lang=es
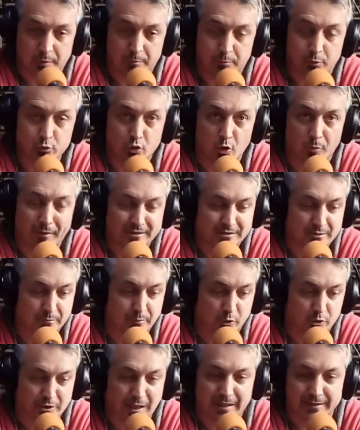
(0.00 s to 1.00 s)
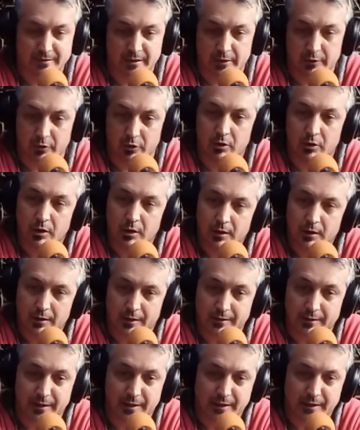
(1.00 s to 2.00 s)
de los tres puntos más importantes ¿no?
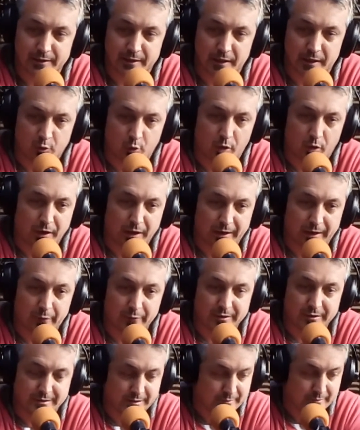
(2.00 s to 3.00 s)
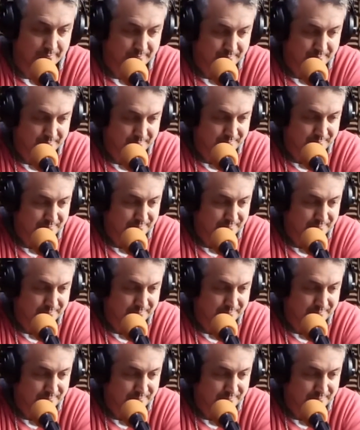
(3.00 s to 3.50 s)
que tiene que tener el jugador en la cabeza.